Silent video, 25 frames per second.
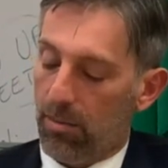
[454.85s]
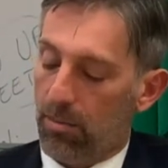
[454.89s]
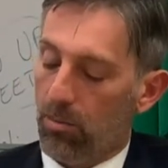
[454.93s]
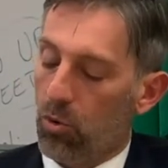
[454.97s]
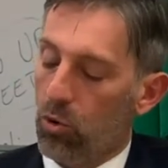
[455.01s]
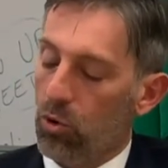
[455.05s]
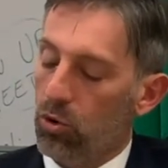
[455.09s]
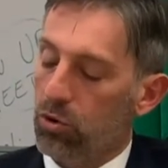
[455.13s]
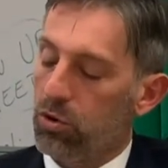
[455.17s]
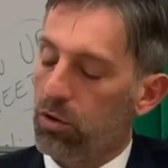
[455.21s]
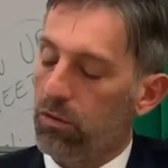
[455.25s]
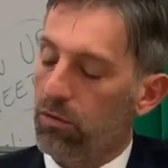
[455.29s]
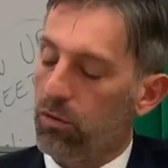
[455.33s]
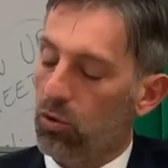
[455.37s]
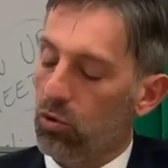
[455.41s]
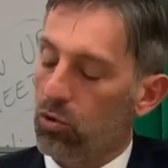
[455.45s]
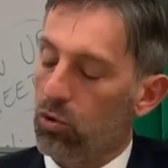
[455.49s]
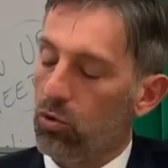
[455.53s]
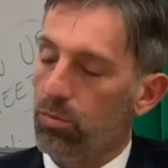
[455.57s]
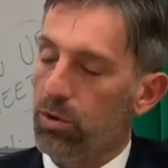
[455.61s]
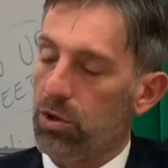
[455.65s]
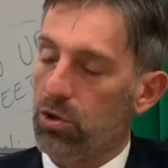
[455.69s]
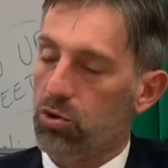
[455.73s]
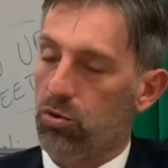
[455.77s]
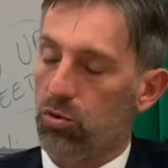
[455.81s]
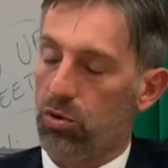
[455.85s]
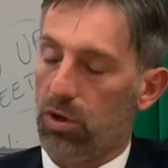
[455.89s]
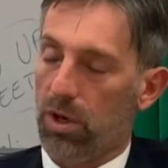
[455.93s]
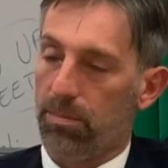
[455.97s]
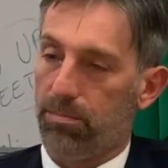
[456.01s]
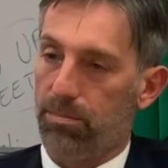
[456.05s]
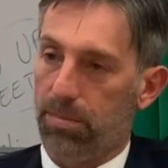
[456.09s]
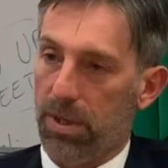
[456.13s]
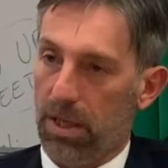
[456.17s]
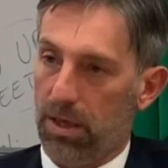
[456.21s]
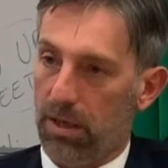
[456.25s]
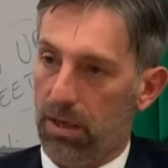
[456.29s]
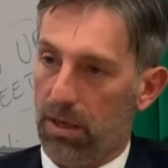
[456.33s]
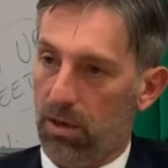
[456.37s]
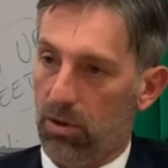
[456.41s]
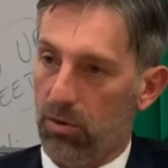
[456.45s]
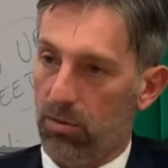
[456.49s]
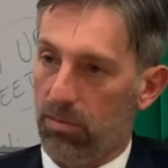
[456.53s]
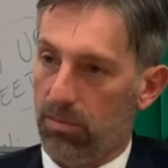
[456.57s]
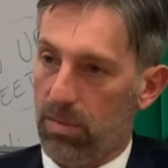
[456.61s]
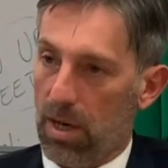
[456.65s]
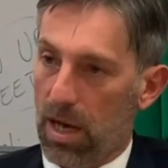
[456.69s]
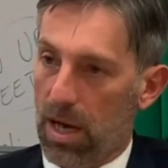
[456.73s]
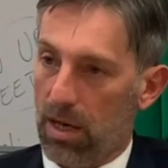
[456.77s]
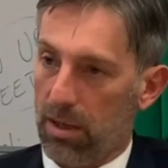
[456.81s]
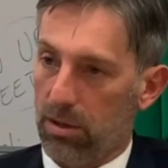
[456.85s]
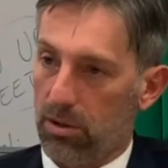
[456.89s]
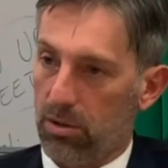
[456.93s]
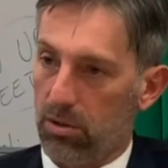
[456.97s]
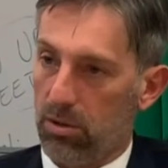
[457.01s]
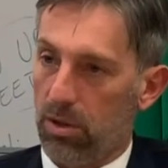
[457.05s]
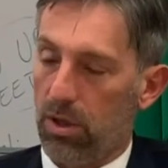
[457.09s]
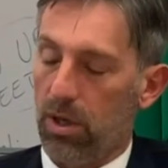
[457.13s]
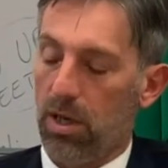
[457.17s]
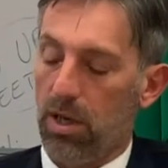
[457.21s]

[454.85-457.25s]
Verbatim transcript: molti volumi sul PIL lombardo